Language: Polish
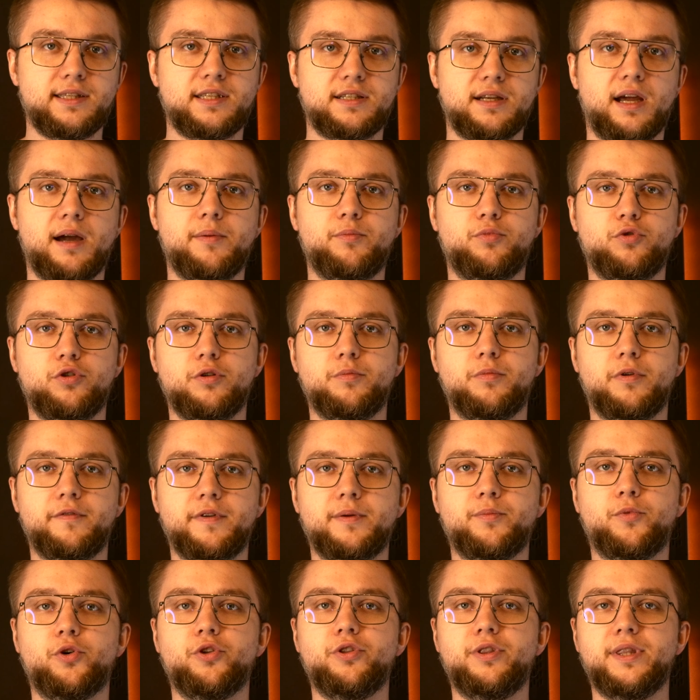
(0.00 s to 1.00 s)
trzeba było
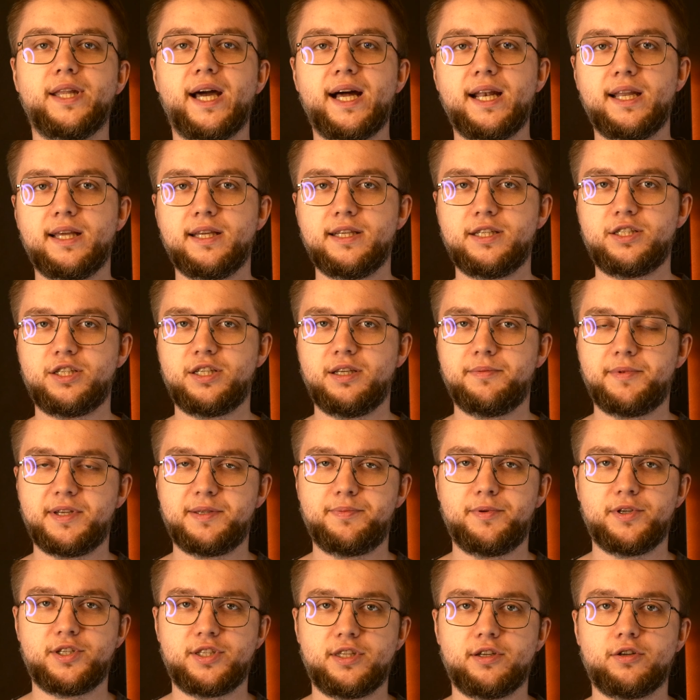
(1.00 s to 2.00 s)
bowiem odnaleźć
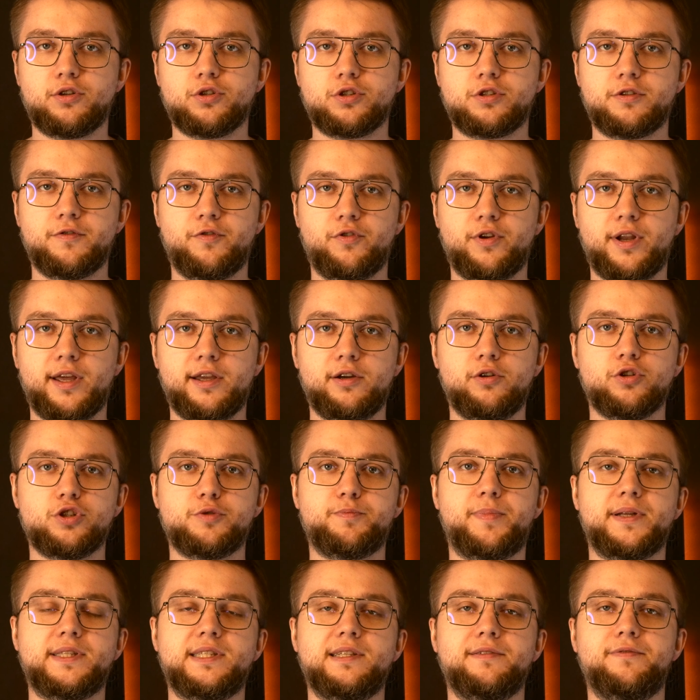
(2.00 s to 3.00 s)
niebezpiecznego stwora i go
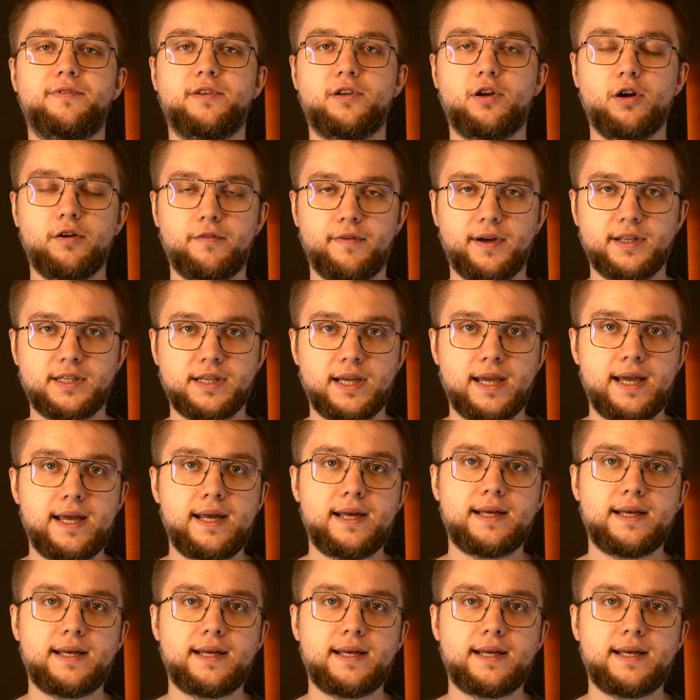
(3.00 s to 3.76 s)
spacyfikować,